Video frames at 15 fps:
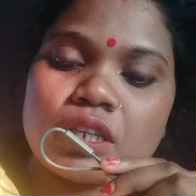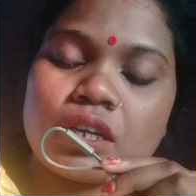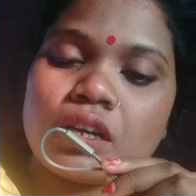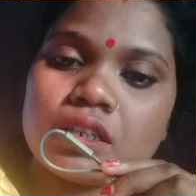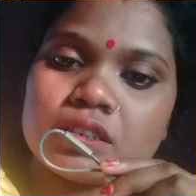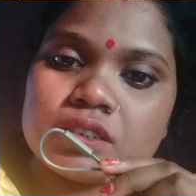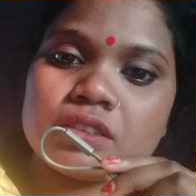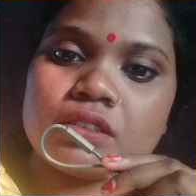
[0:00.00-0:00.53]

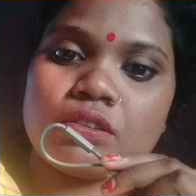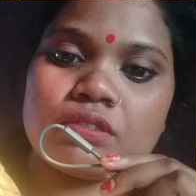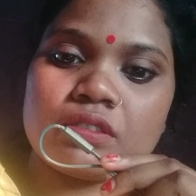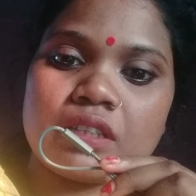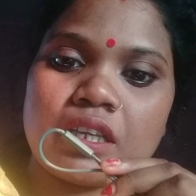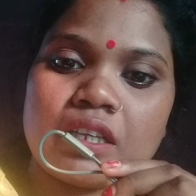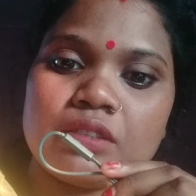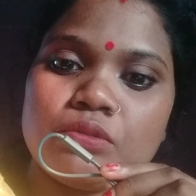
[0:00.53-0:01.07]
कष्ट
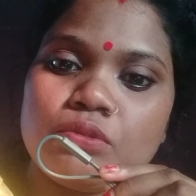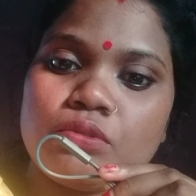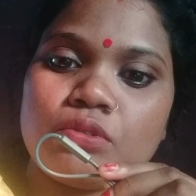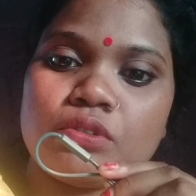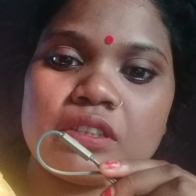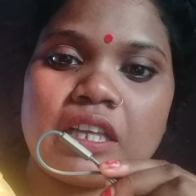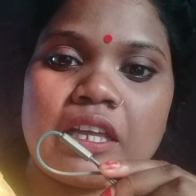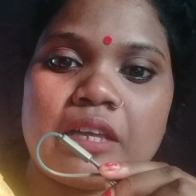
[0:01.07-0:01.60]
होता है दुख
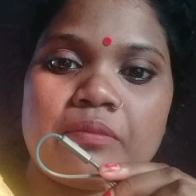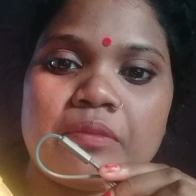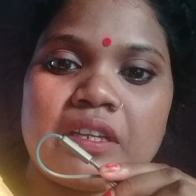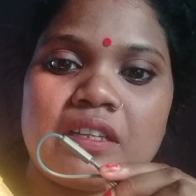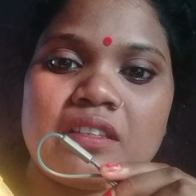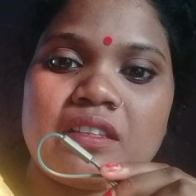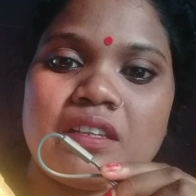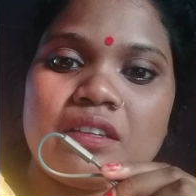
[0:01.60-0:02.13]
होता है मेरा
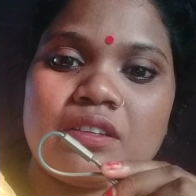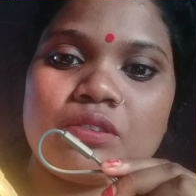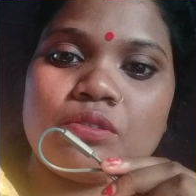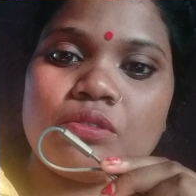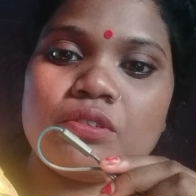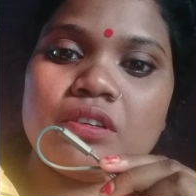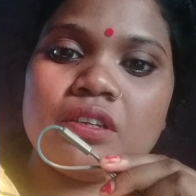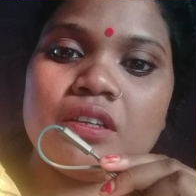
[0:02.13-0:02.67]
दिल
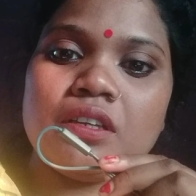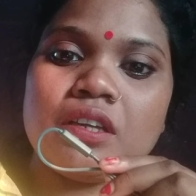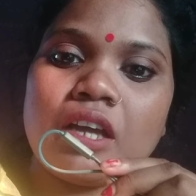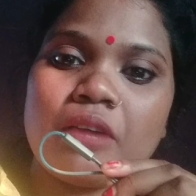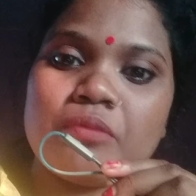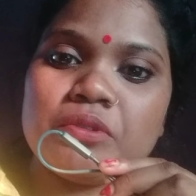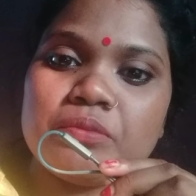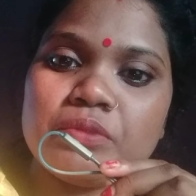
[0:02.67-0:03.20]
को
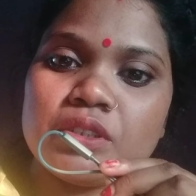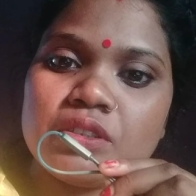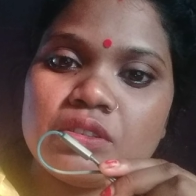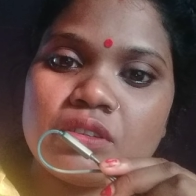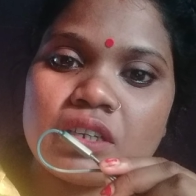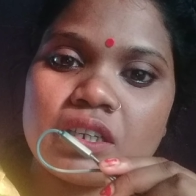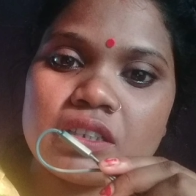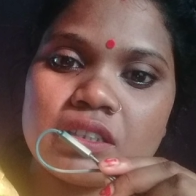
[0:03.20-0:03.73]
अभी
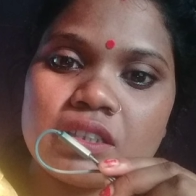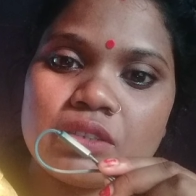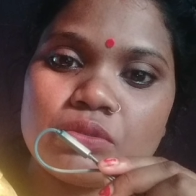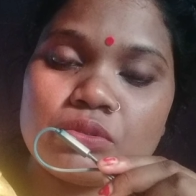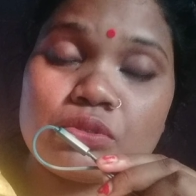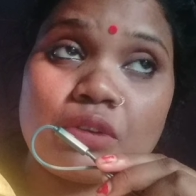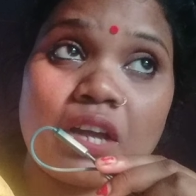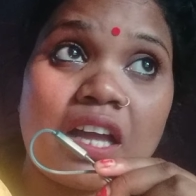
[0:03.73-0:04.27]
वीडियो करती
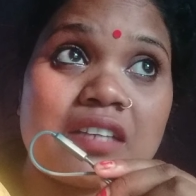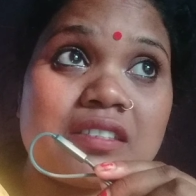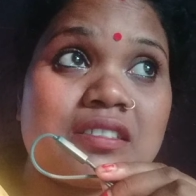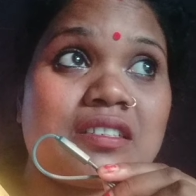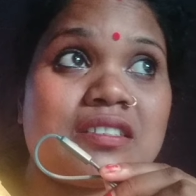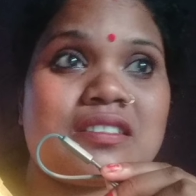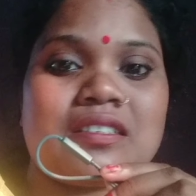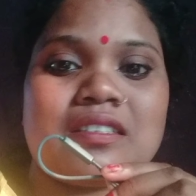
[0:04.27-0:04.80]
हूँ तो हंस
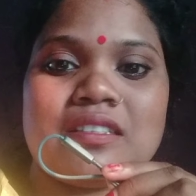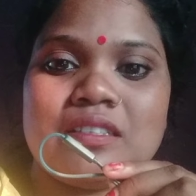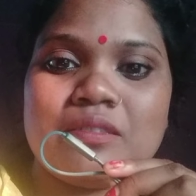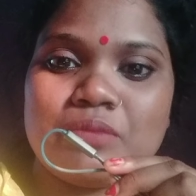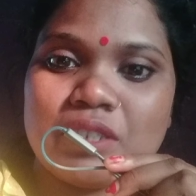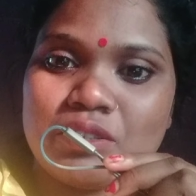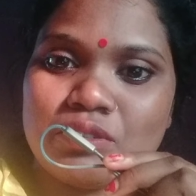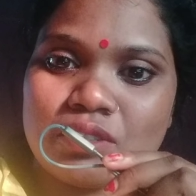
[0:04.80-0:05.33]
हंस के
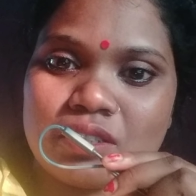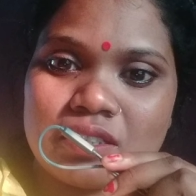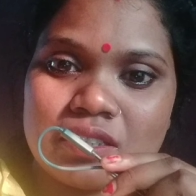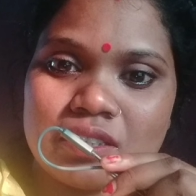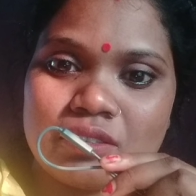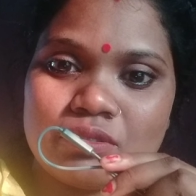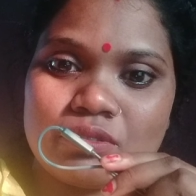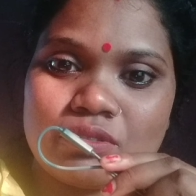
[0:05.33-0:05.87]
वीडियो
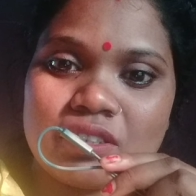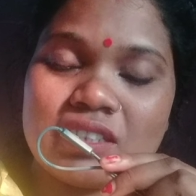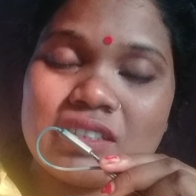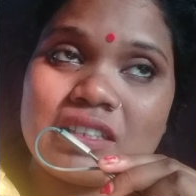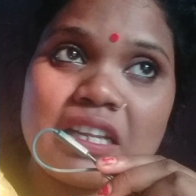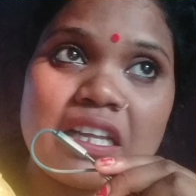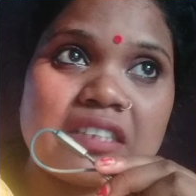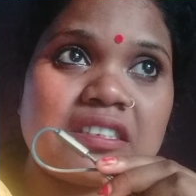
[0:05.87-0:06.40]
करती हूँ तो
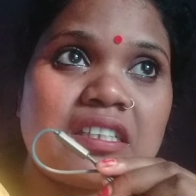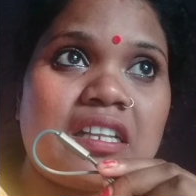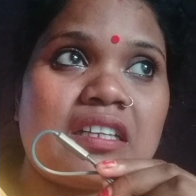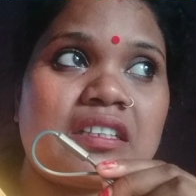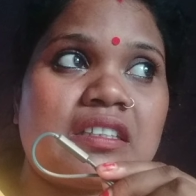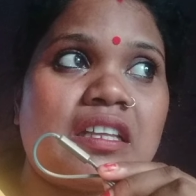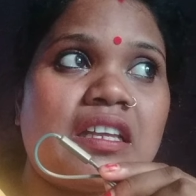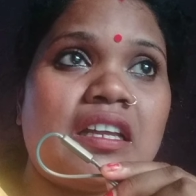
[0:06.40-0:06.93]
कितना अच्छा
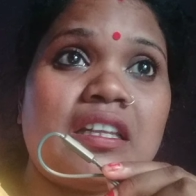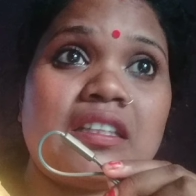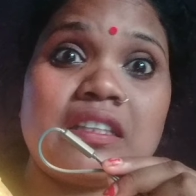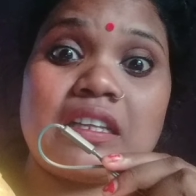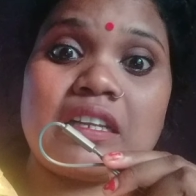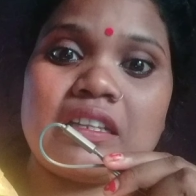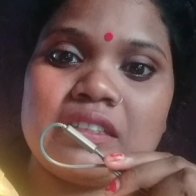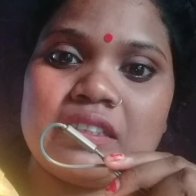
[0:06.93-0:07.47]
लगता है
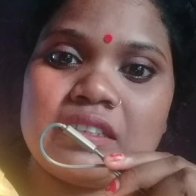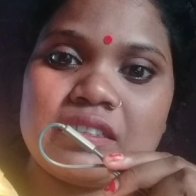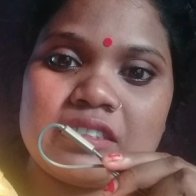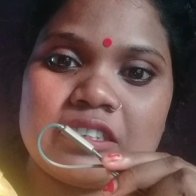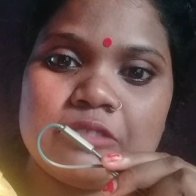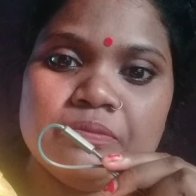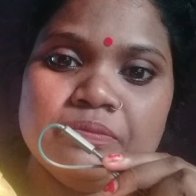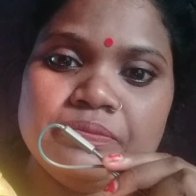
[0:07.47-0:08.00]
अंदर अंदर से
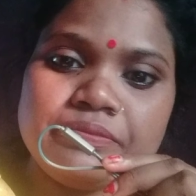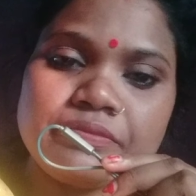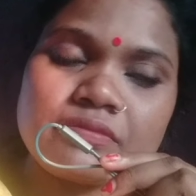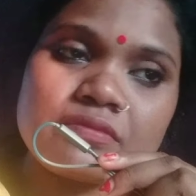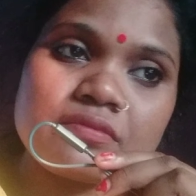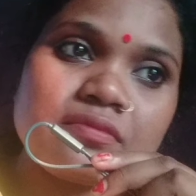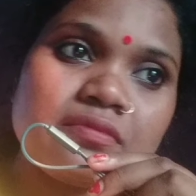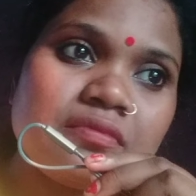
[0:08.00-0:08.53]

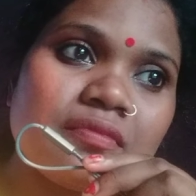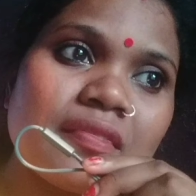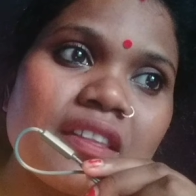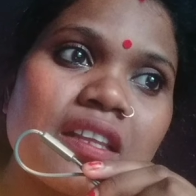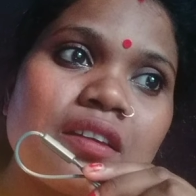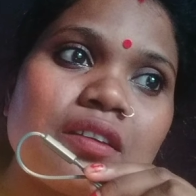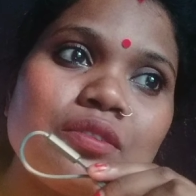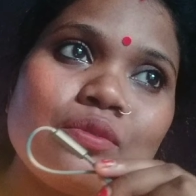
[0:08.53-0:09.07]

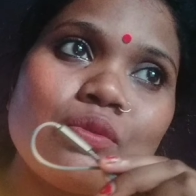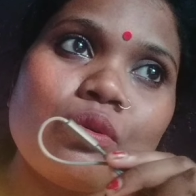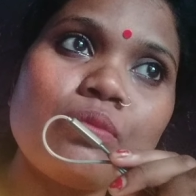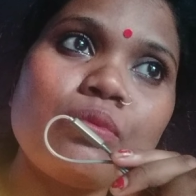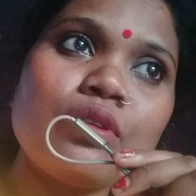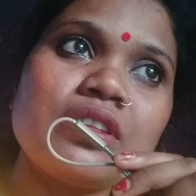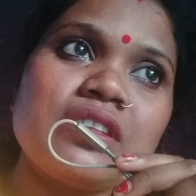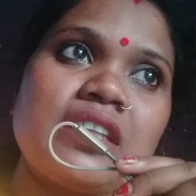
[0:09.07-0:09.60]
तो वो
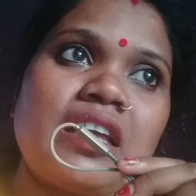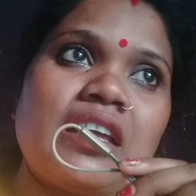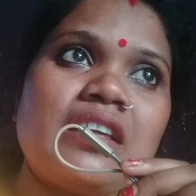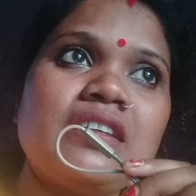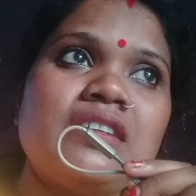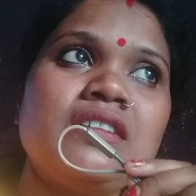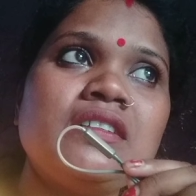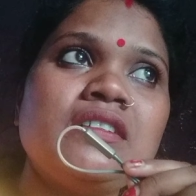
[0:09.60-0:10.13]
बोलता है
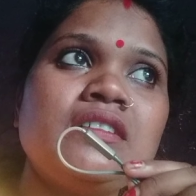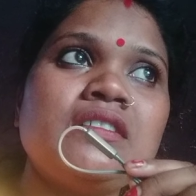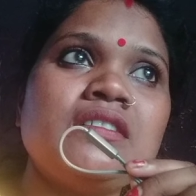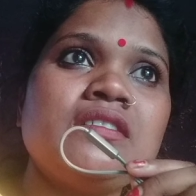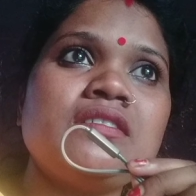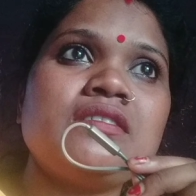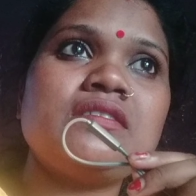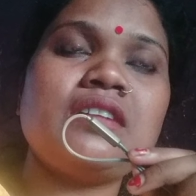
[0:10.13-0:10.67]

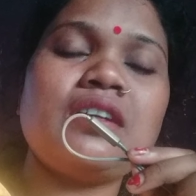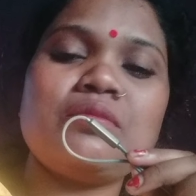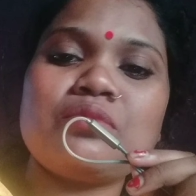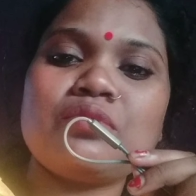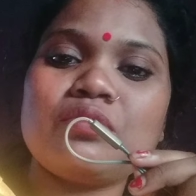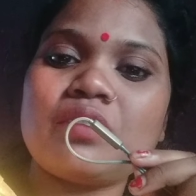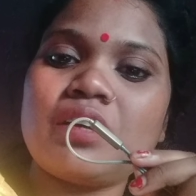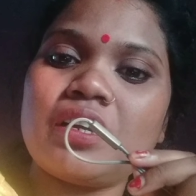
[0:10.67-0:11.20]

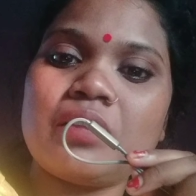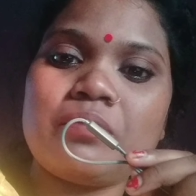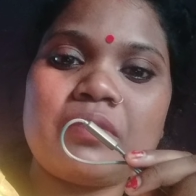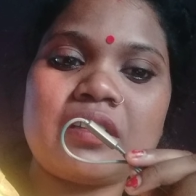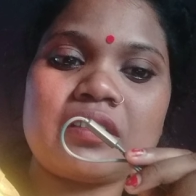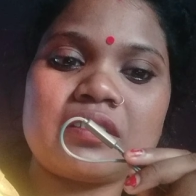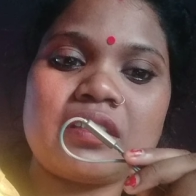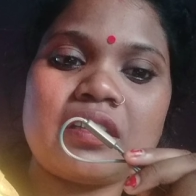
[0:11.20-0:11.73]
हमको खराब
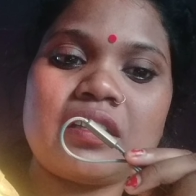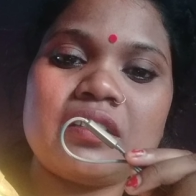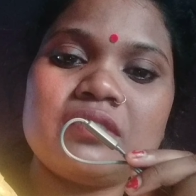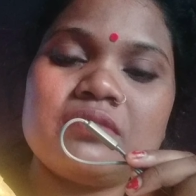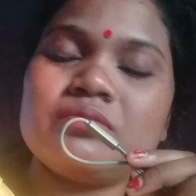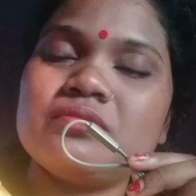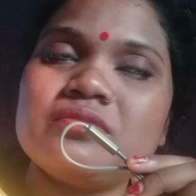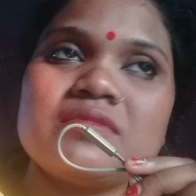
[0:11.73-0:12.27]
लगता है
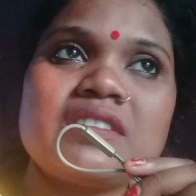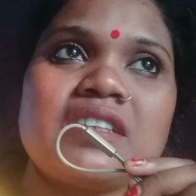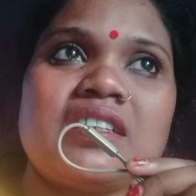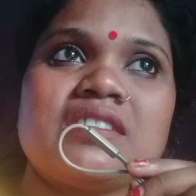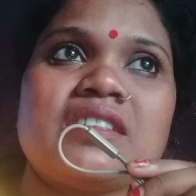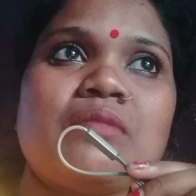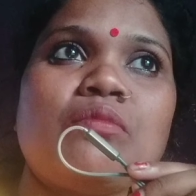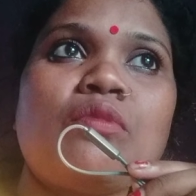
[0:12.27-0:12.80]

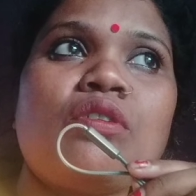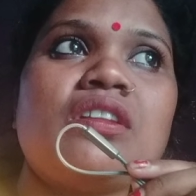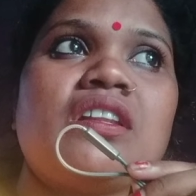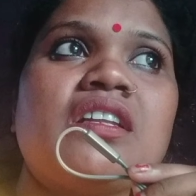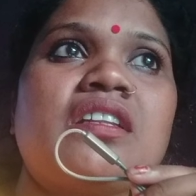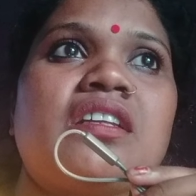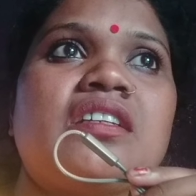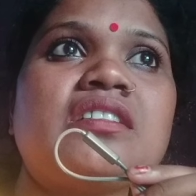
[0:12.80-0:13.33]
ऐसा बोलना
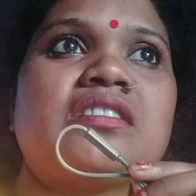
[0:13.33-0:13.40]
नहीं